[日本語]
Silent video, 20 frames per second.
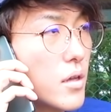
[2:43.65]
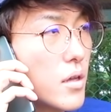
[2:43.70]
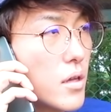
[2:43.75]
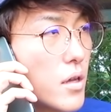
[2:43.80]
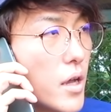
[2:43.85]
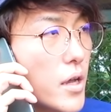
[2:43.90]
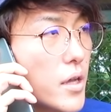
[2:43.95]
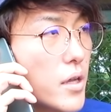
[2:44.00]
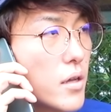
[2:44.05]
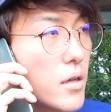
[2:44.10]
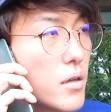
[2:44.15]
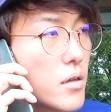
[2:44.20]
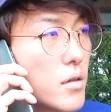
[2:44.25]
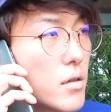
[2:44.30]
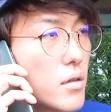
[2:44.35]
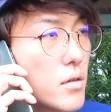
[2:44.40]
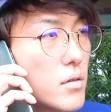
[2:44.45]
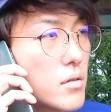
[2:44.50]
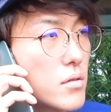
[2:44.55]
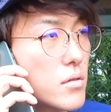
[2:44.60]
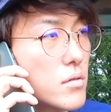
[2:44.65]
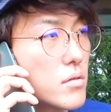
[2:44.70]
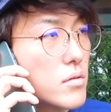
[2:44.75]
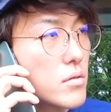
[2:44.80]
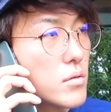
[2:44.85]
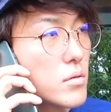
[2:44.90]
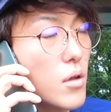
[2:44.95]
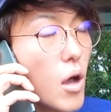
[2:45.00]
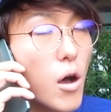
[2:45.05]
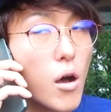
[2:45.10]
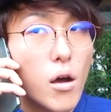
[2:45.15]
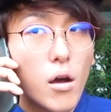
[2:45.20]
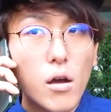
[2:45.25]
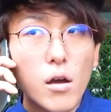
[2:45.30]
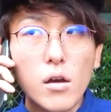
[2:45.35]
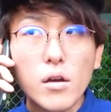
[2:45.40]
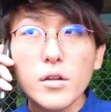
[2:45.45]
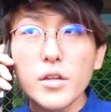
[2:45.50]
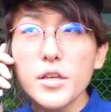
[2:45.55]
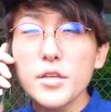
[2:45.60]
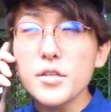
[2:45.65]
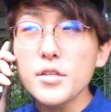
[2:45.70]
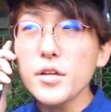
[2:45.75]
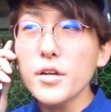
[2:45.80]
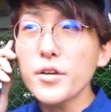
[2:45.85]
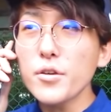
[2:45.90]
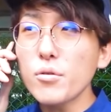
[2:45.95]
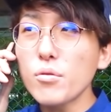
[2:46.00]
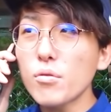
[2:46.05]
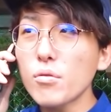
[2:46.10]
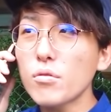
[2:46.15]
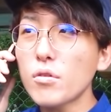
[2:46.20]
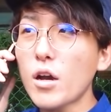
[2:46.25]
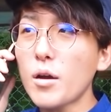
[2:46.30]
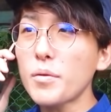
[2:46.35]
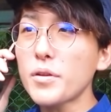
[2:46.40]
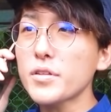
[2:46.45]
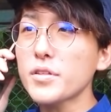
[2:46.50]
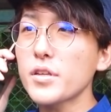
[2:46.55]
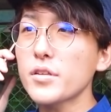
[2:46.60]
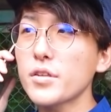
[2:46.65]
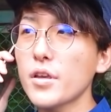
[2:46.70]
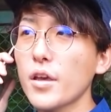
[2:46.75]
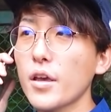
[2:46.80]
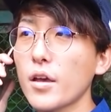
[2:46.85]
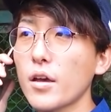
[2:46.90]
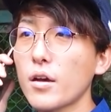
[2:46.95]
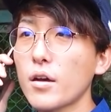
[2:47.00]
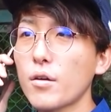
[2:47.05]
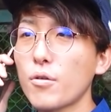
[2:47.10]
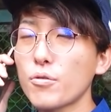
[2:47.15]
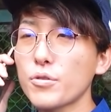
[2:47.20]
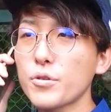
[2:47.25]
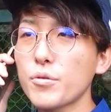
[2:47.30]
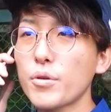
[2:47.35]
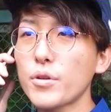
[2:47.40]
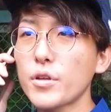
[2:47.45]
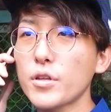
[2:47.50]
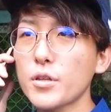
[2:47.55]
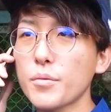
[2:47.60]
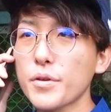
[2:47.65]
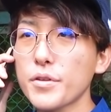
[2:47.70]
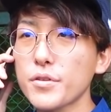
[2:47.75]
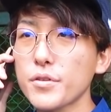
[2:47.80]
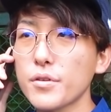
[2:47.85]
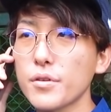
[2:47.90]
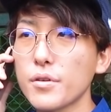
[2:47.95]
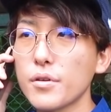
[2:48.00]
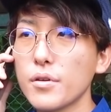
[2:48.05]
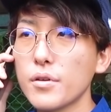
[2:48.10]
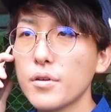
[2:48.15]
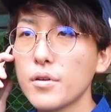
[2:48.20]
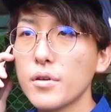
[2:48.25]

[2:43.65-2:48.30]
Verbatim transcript: はい。ああ、日大四高の浜田先生、お世話になってます。